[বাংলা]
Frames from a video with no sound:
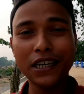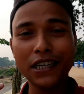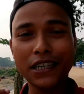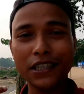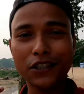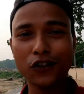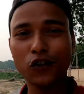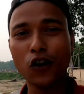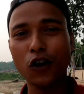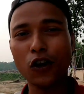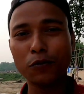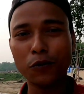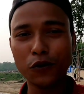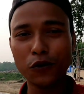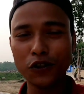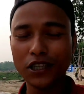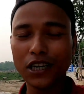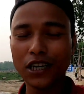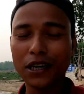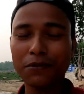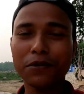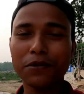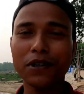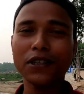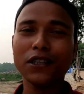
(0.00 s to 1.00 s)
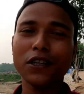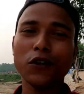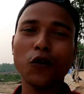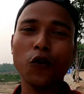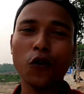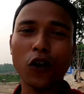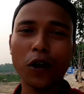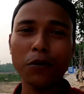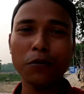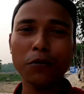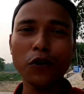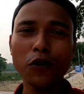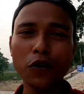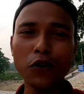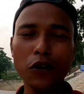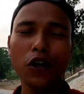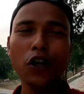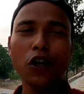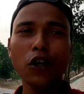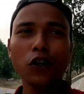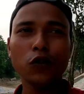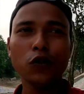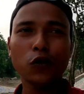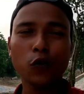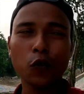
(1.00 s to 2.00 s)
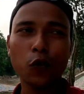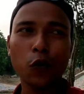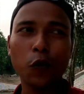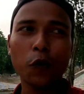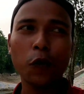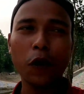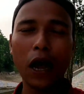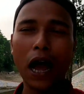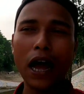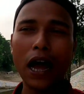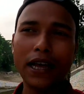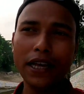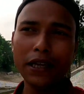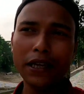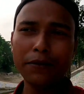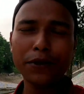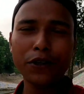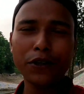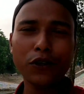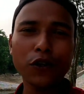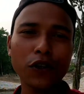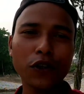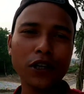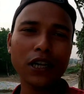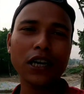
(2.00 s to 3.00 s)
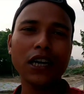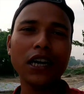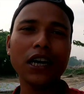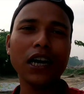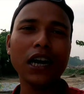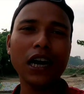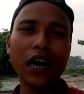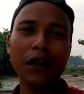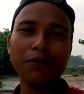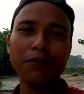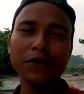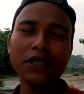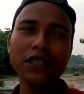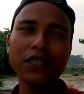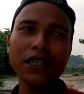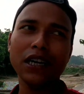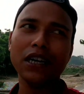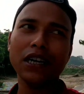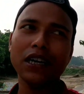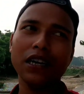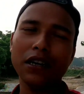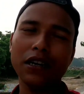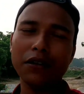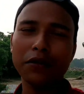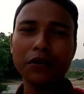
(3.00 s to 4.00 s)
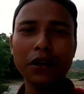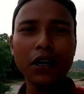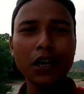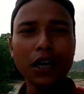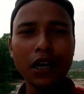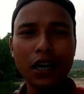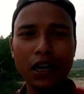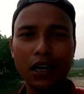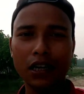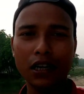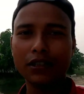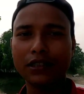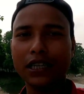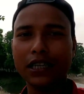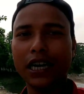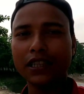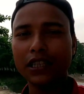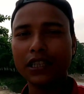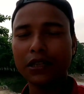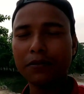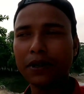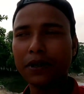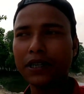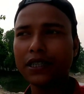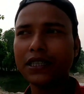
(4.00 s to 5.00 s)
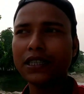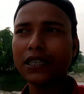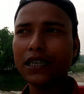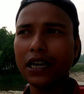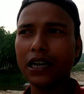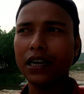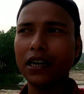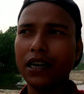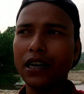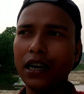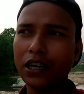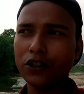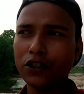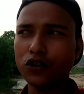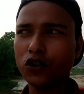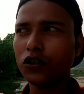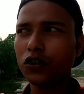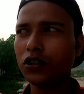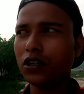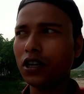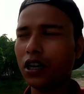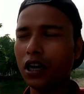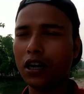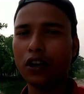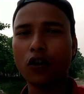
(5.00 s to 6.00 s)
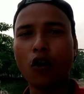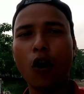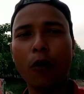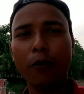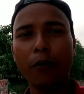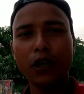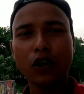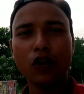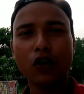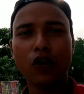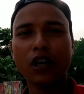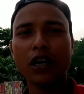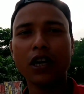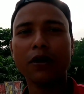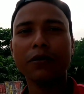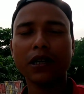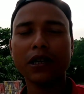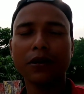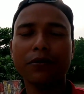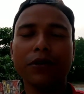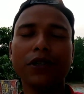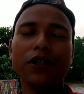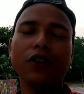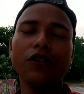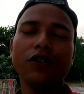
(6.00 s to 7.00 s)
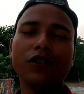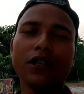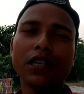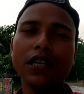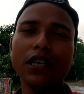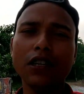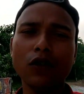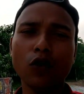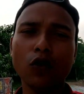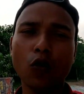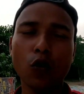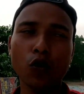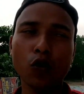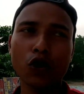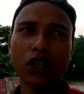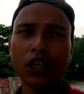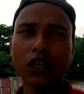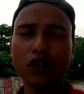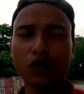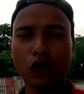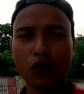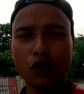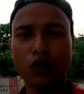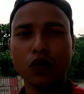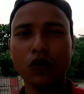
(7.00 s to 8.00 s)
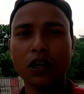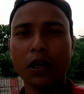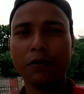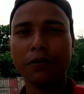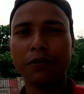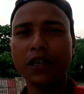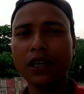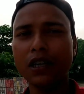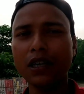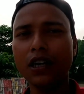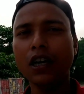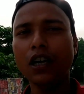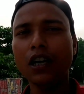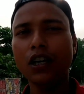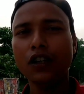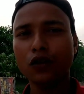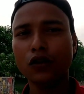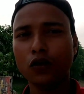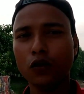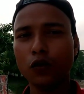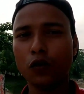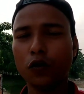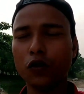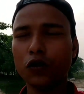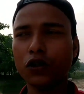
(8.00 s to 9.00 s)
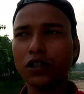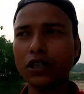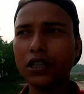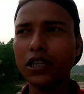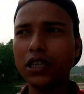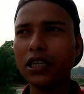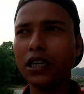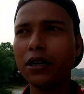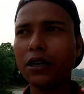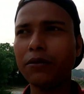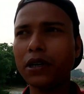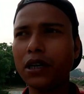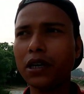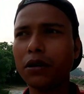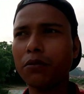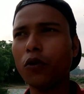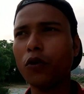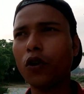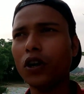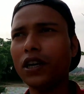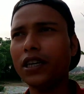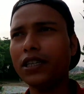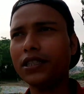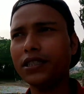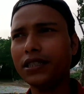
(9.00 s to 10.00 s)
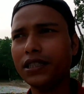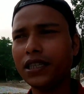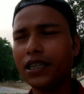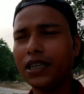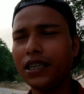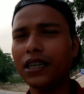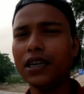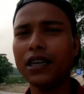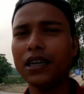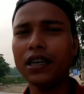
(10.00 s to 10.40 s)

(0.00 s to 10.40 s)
সেই ইস্কন মন্দির আপনাদের ঘোরাবো তো এই ভিডিওটা আমি জানতে পারি একজন কমেন্ট করে আমাকে ভিডিওতে কৌশিক দত্ত নামে তো তিনি আমাকে বলেন যে